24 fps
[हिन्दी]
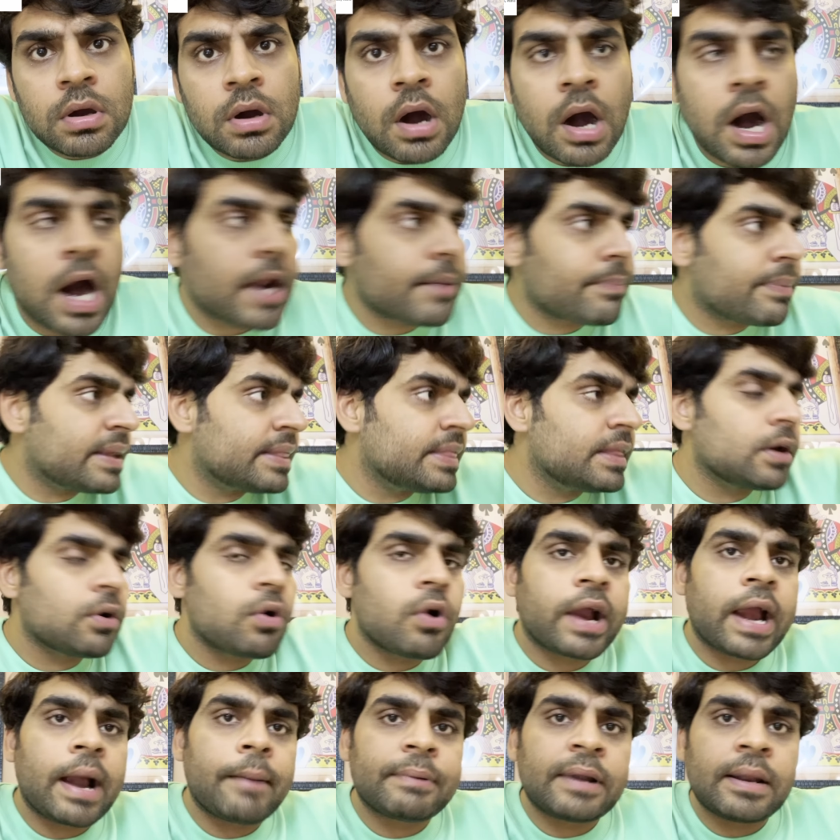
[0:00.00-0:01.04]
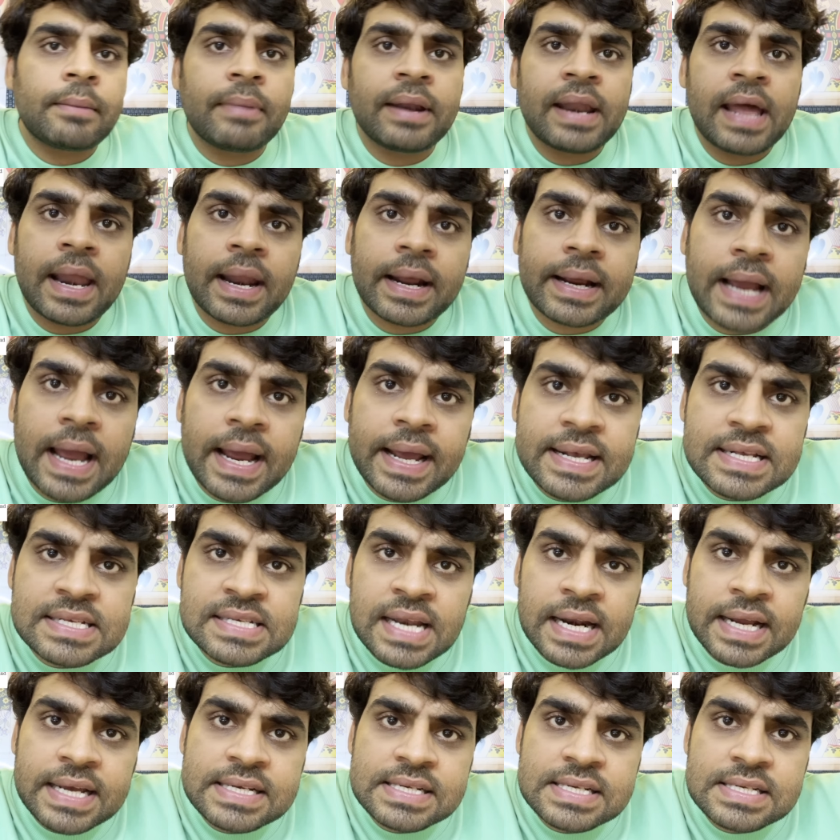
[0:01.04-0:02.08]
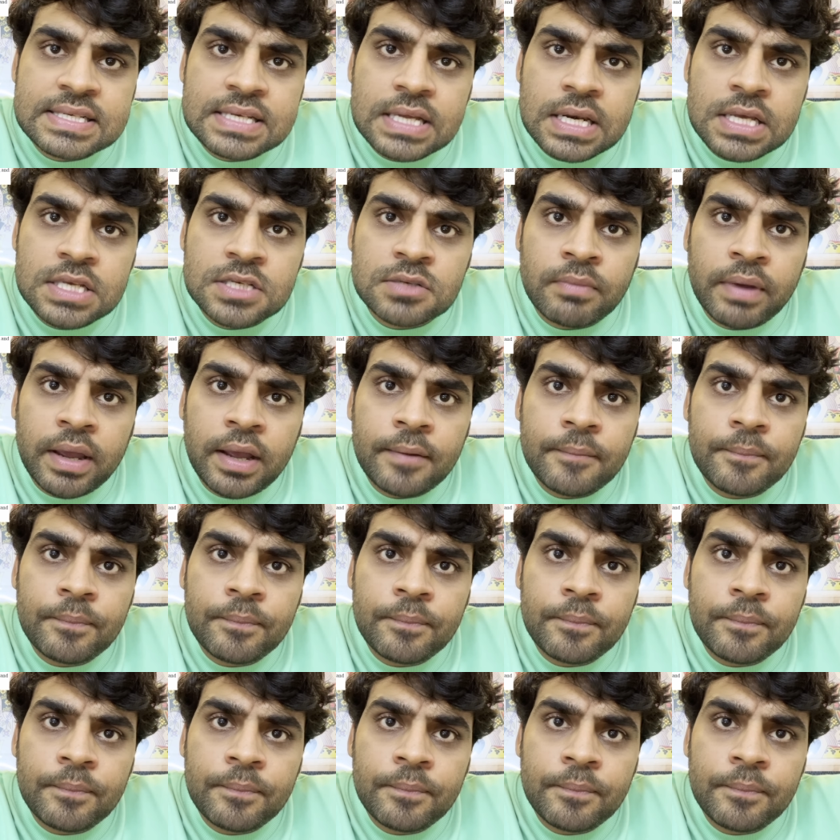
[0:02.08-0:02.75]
हर बंदे को कैप्टन बना रखा है किसी ना किसी सीरीज में